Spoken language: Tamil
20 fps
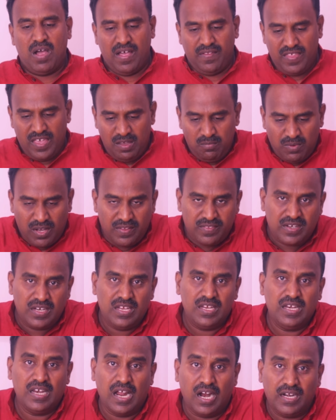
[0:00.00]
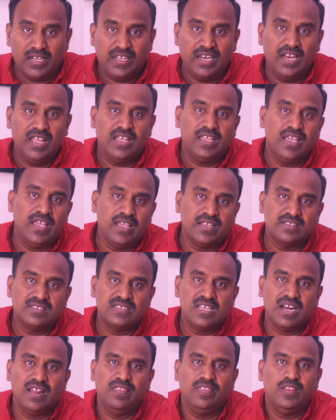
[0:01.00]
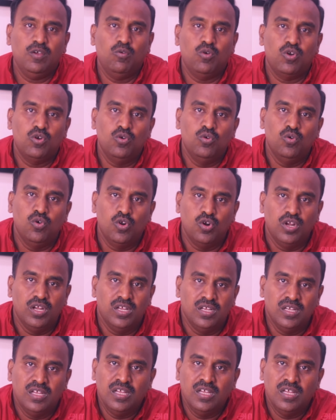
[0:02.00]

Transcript: இப்போ அதே மாதிரி நாட்டிலேயே சிறந்த ஒரு நூறு